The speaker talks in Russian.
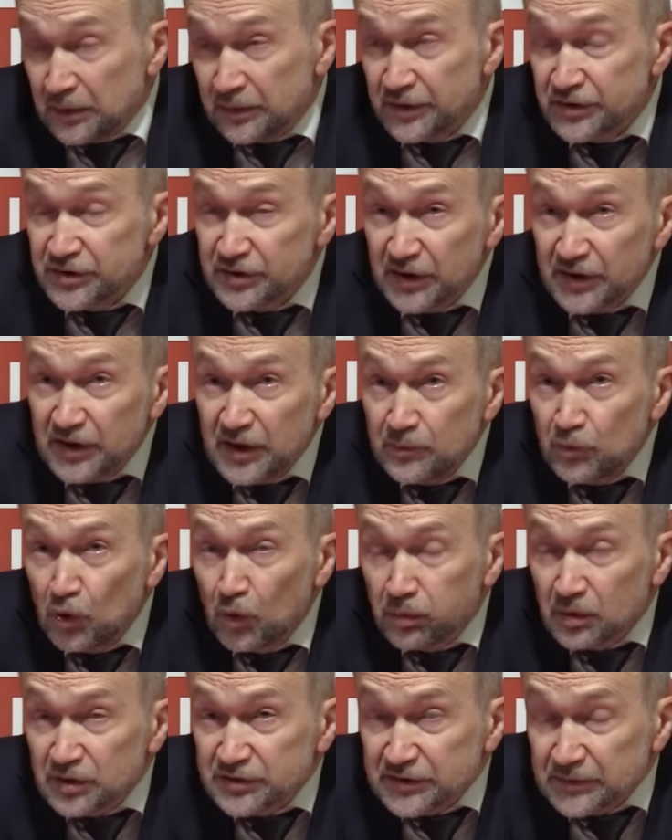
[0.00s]
Значит, таким
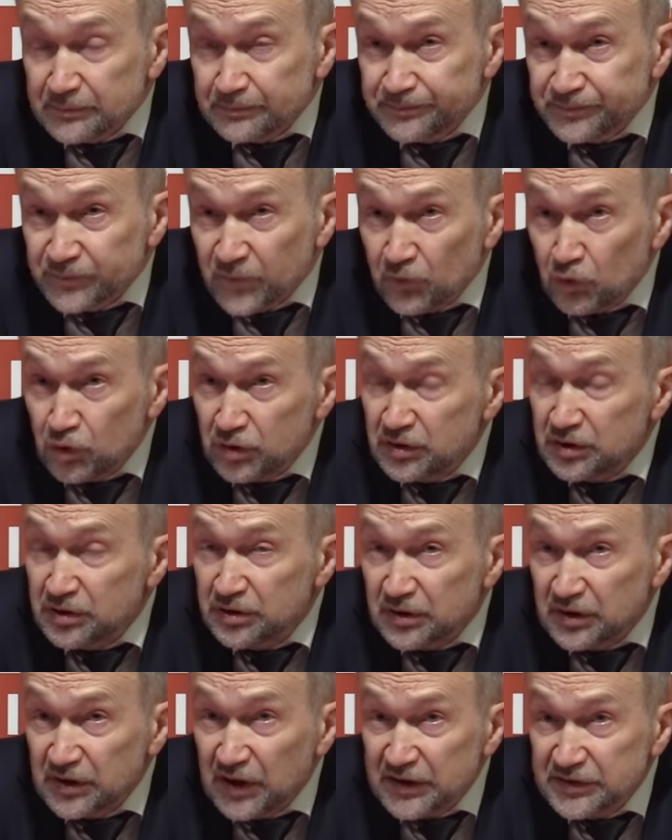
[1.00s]
образом, вот
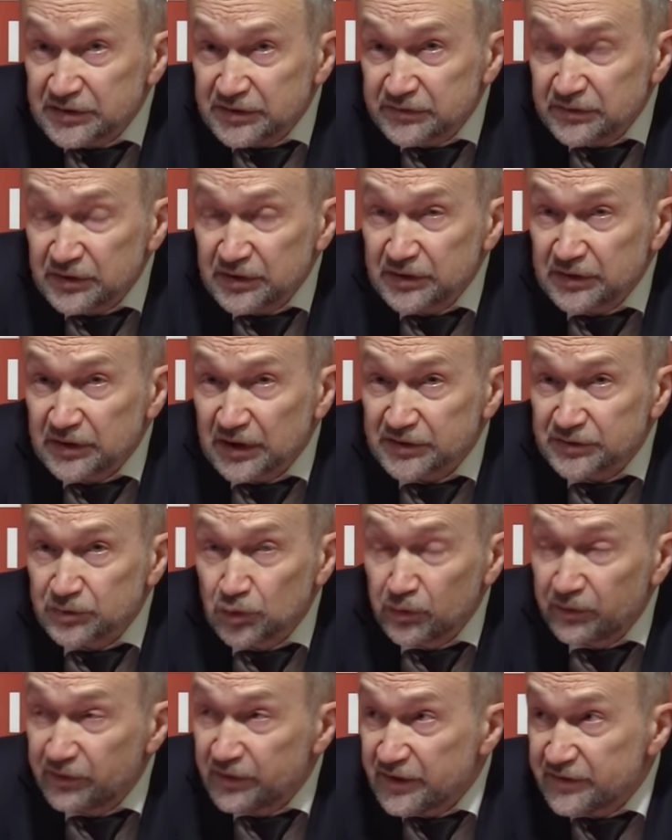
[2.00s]
классовые
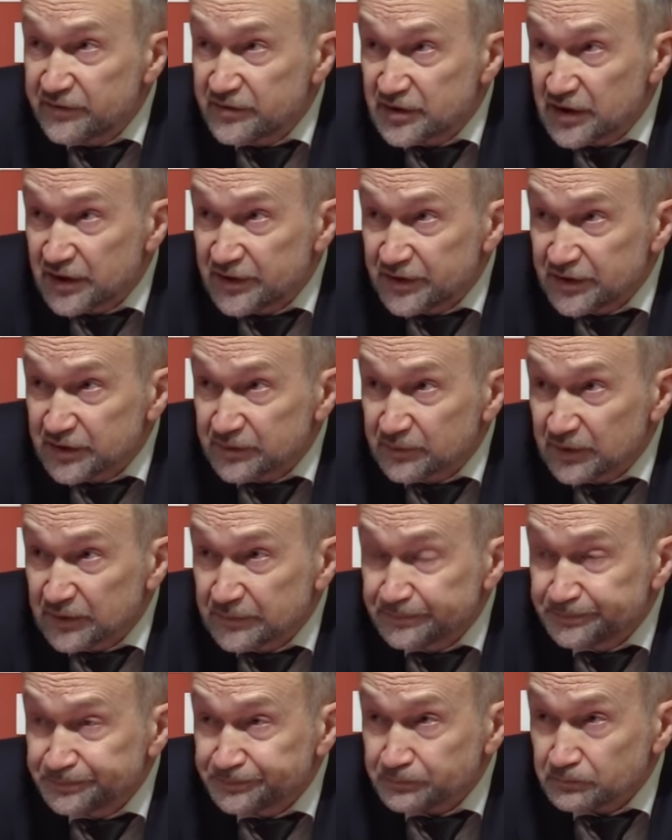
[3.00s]
основы ревизионизма.
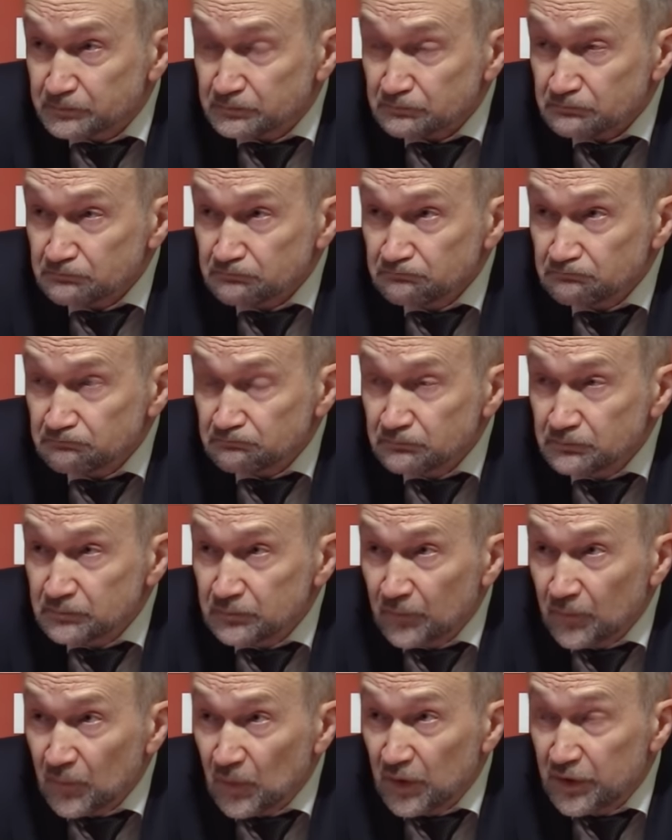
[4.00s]

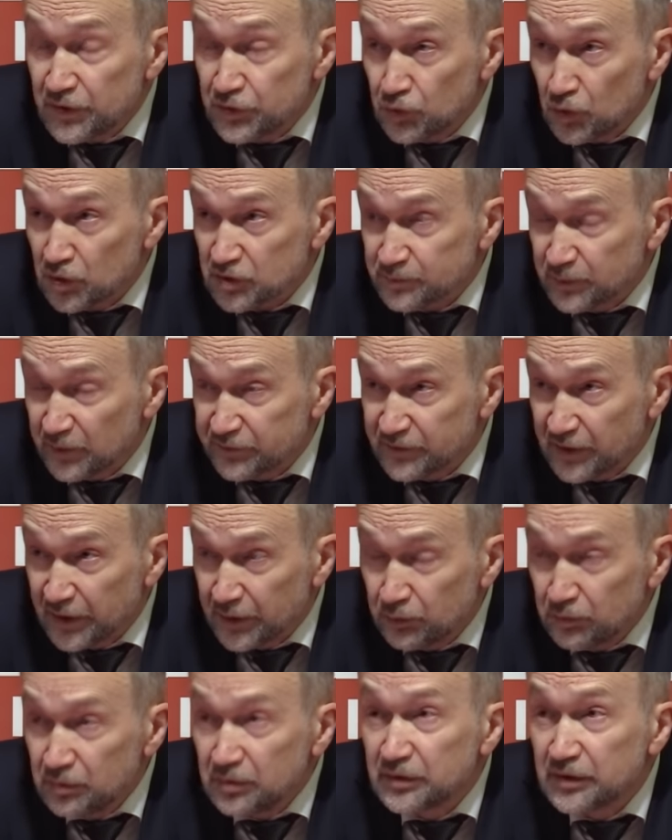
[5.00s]
Еще раз
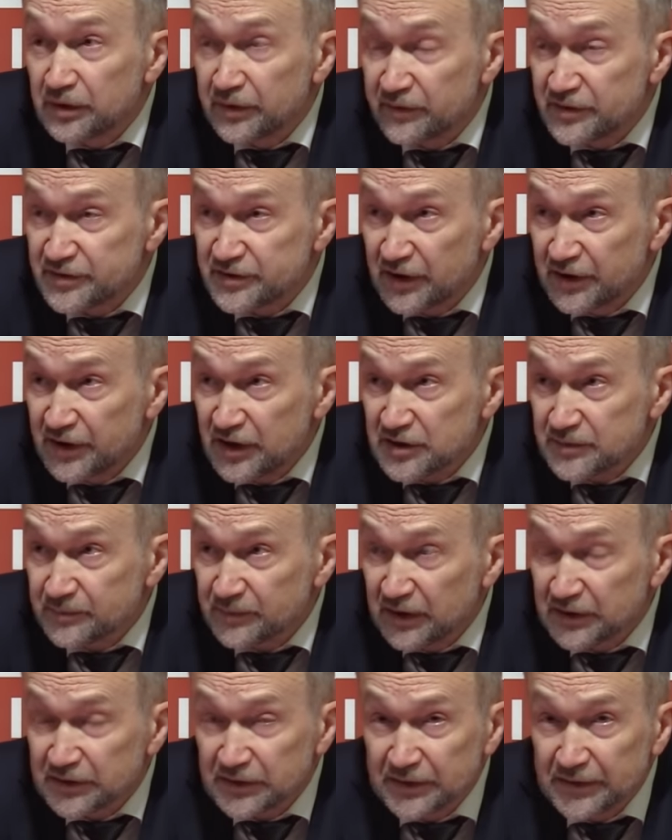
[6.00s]
повторю, ревизионизм –
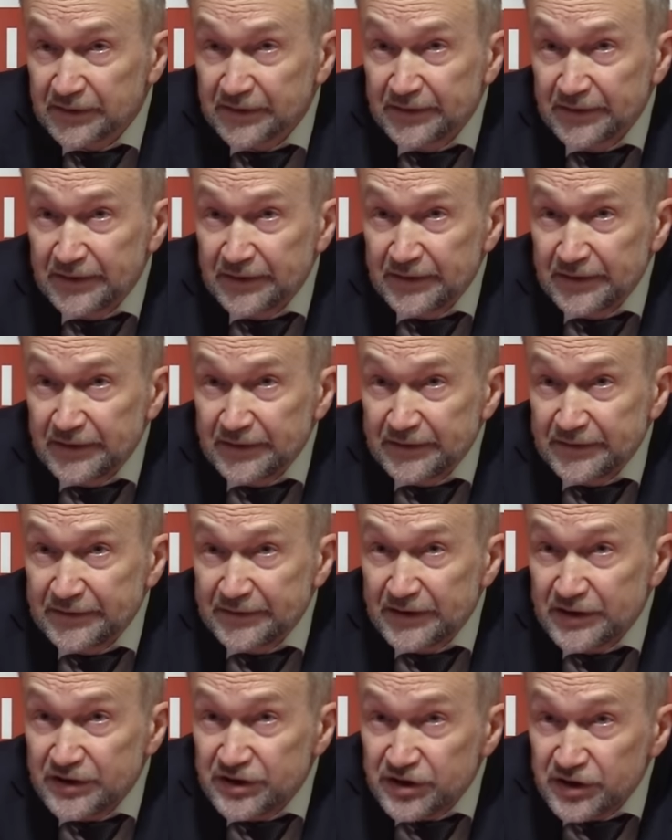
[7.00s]
это
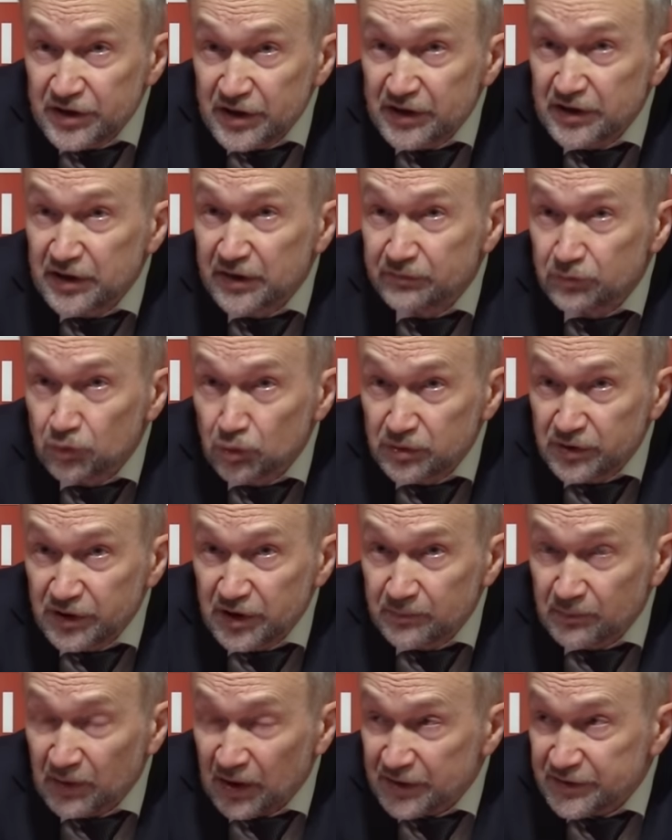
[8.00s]
течение
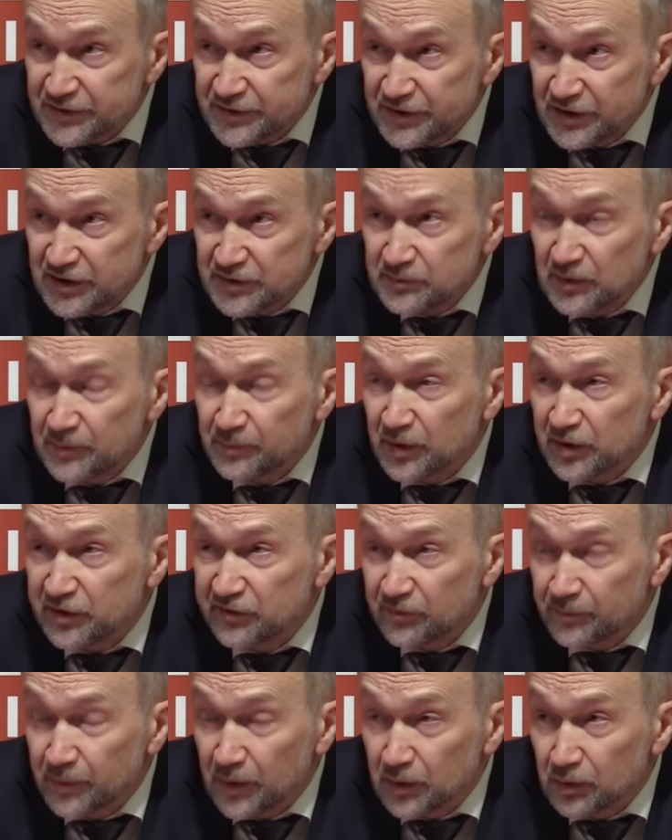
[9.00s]
внутри марксизма,
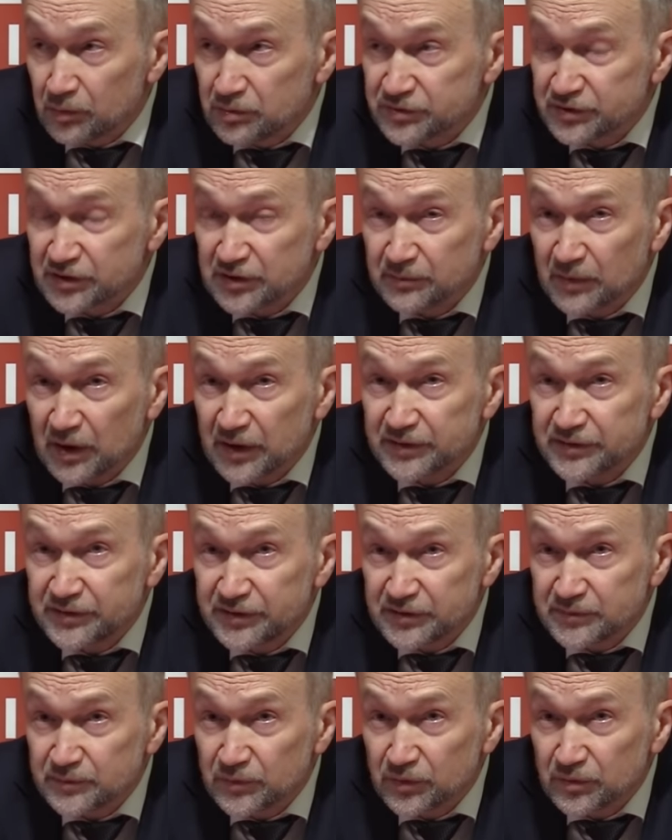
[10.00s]
противоположное
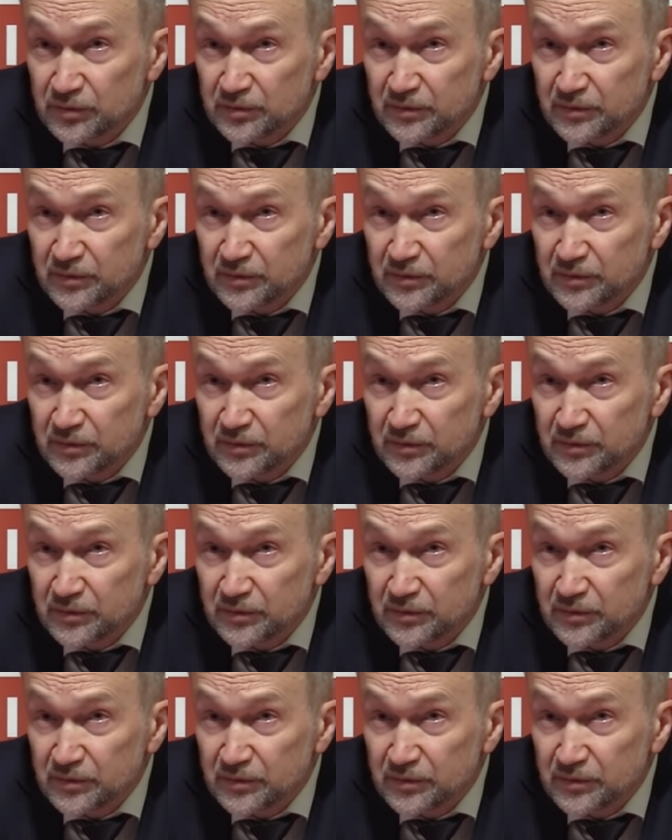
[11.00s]
марксизму